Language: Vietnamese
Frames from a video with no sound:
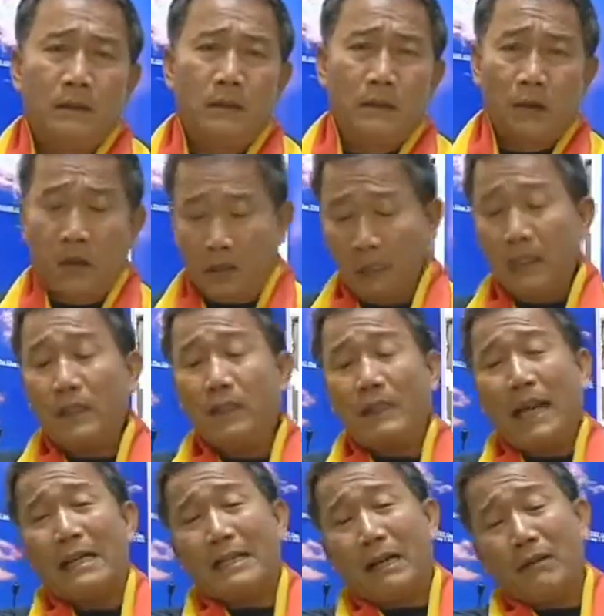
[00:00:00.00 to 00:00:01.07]
Đó lý do
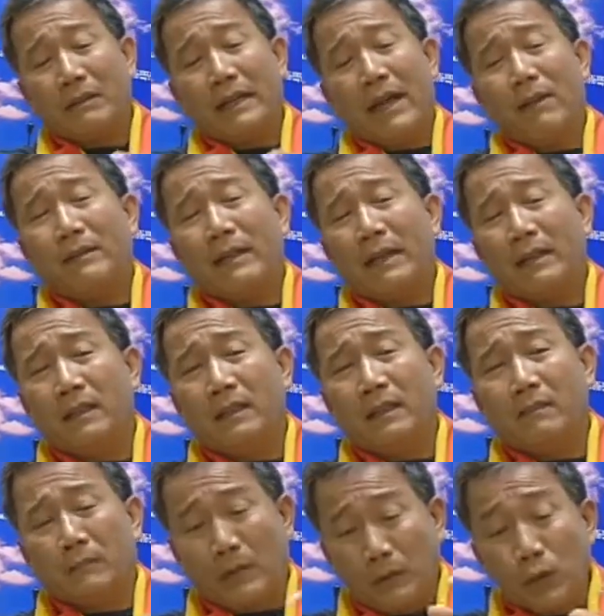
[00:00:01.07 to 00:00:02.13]
tại sao có thẹo như vậy.
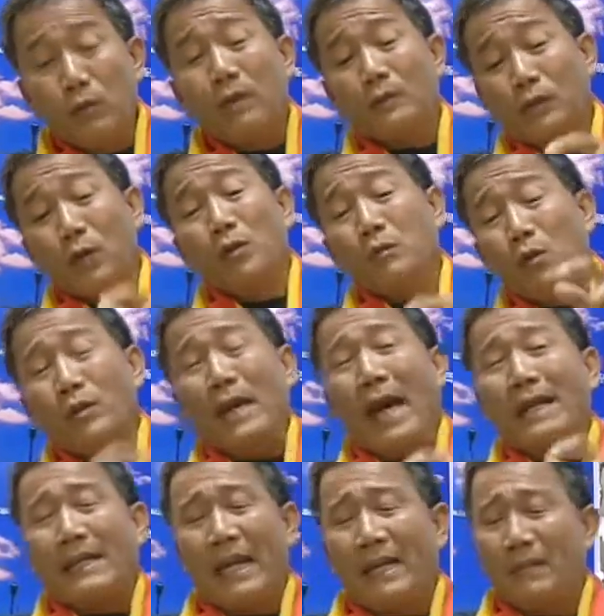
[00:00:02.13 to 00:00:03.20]
Mà tôi tôi muốn
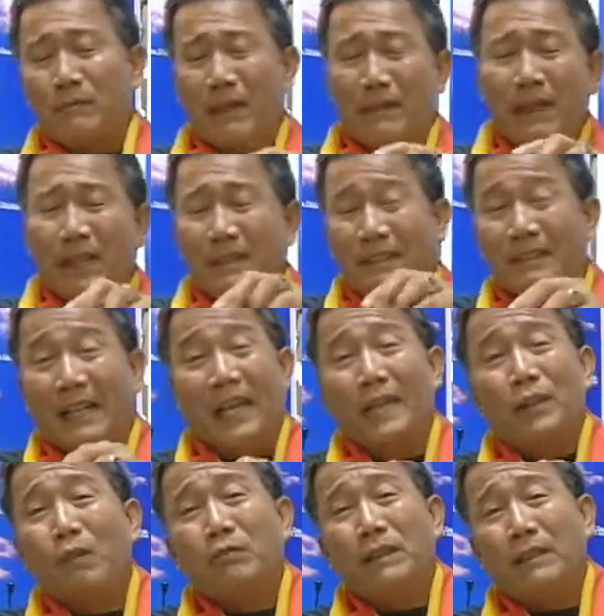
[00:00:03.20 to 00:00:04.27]
để vậy. Mà giờ trị
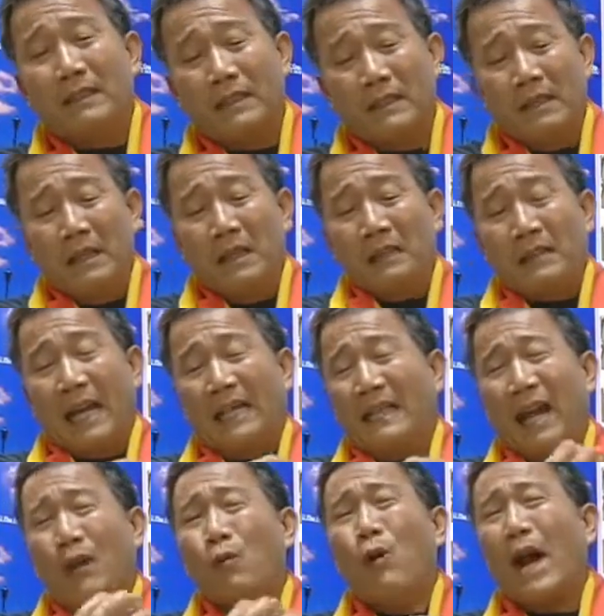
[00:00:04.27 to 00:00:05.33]
cũng được đó. Tại vì
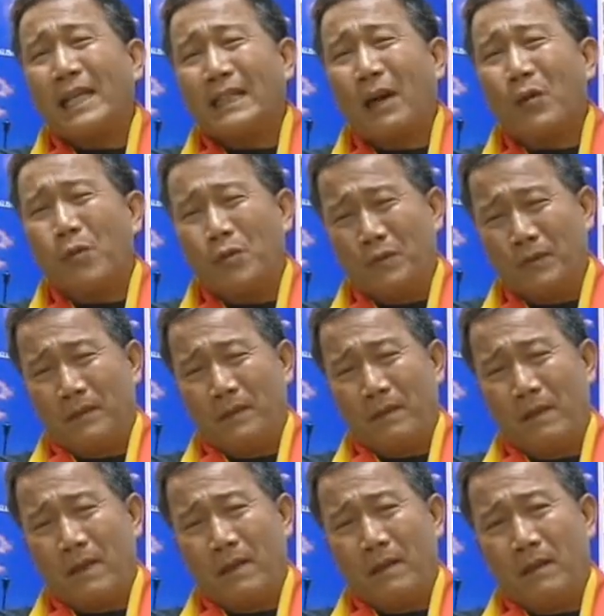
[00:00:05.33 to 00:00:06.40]
thẹo quá sâu.
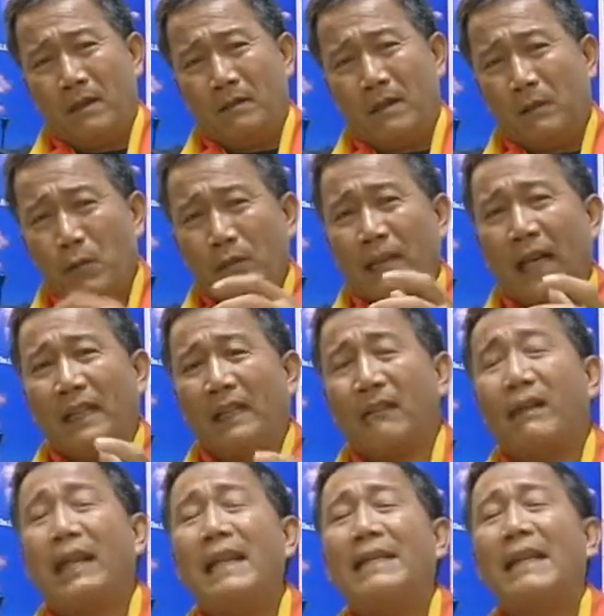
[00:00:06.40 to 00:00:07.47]
Giờ muốn trị thì
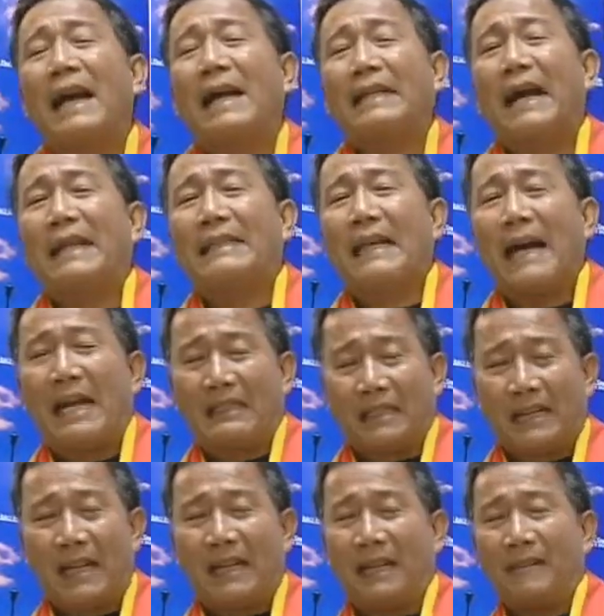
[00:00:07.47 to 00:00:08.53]
phải lấy da, cắt da trên
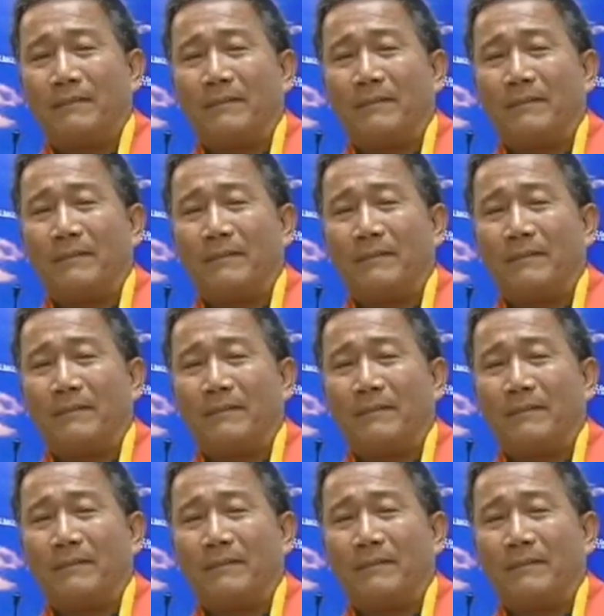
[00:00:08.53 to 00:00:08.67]
đây nè.